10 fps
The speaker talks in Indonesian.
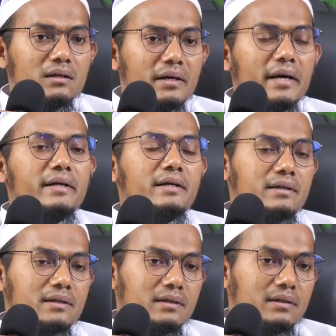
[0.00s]

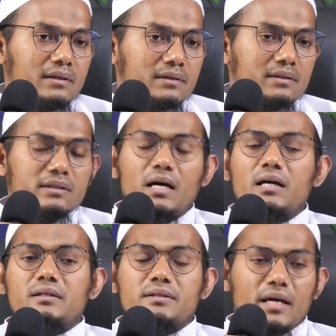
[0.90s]
kaya
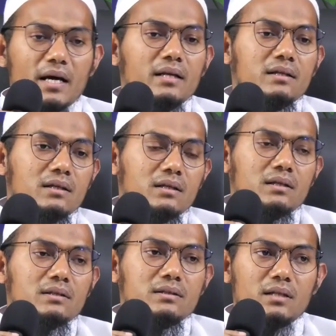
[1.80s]
sedang sehat,
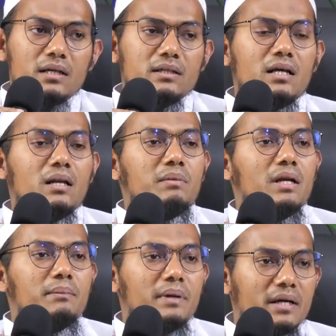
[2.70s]
sedang di dalam
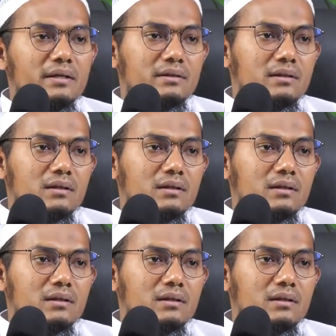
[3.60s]
kelampangan.